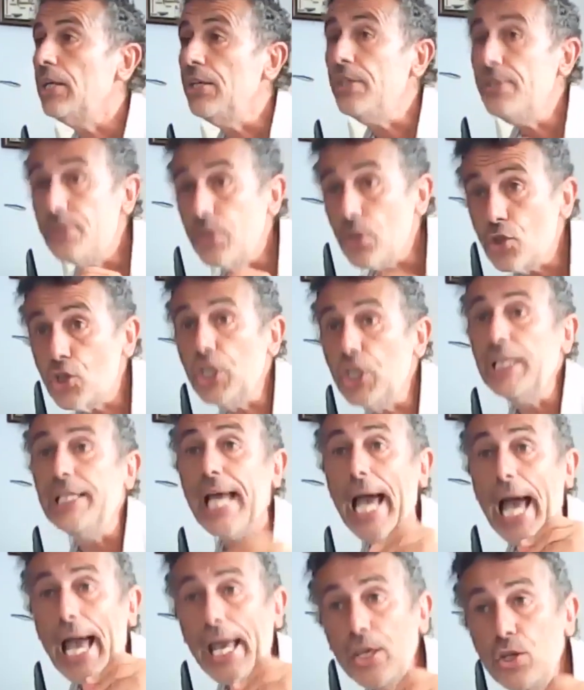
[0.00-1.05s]
In
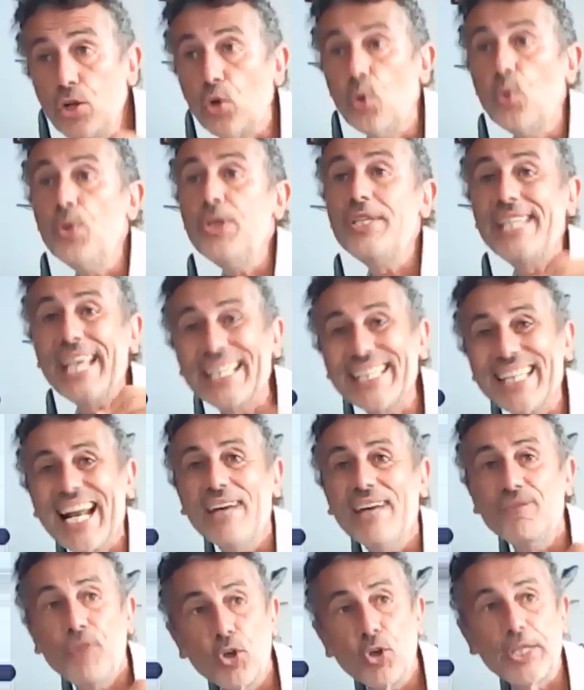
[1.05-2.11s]
Sicilia, in cui si andrà
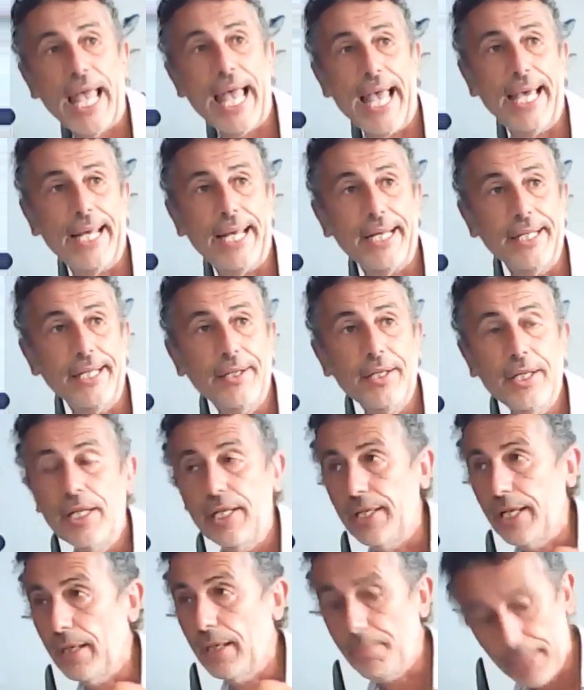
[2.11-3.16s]
a votare
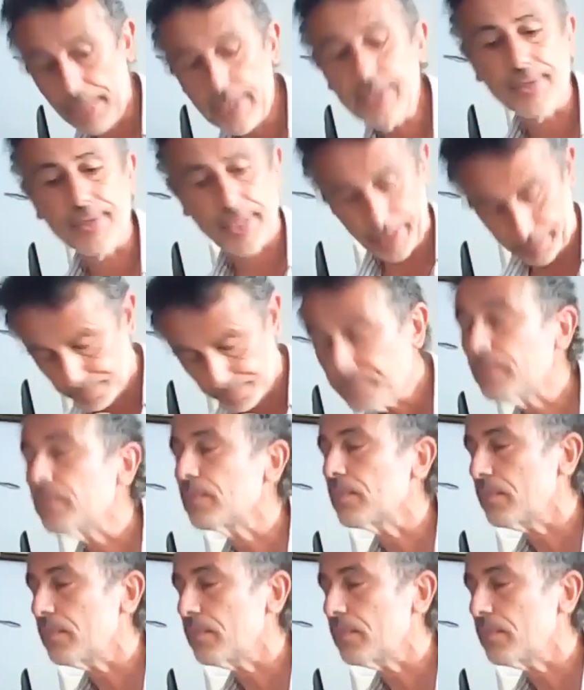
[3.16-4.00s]
nel mese